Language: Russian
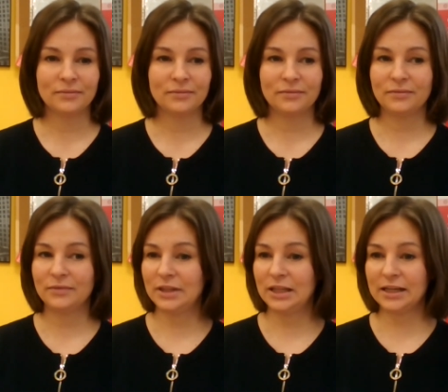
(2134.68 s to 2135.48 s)

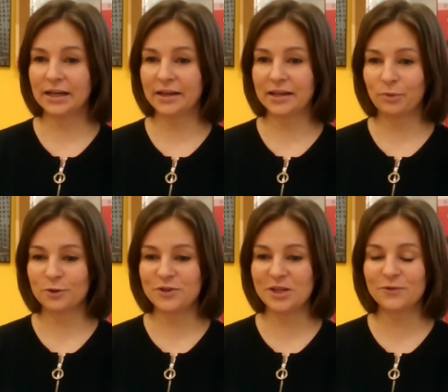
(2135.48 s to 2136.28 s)
Никаких вопросов.
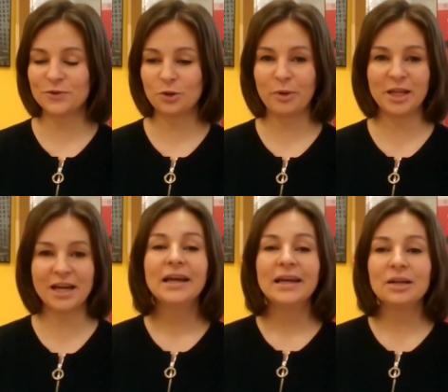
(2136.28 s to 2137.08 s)
Всем все понятно?
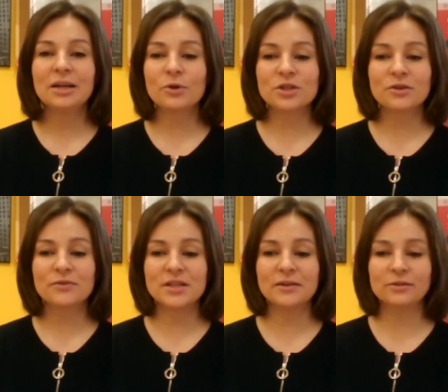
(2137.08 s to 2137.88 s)
Или просто
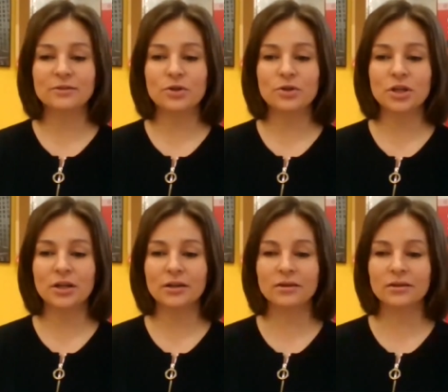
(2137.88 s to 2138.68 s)
все
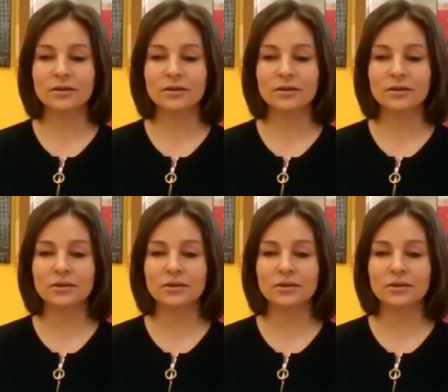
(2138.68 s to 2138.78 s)
отключили,